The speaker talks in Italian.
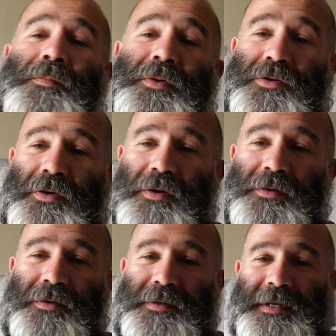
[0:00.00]

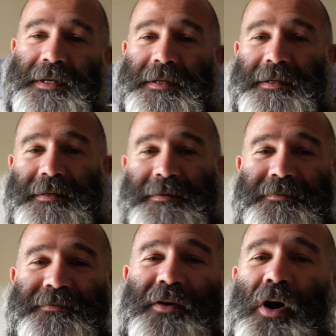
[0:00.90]
episodio del
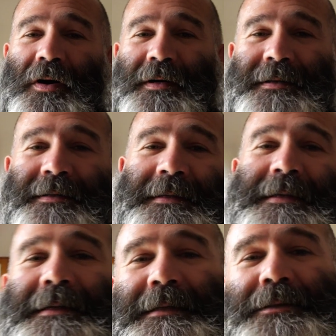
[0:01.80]
vlog.
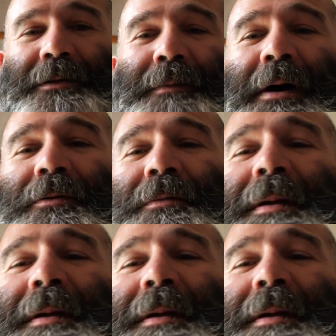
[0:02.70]
Mauro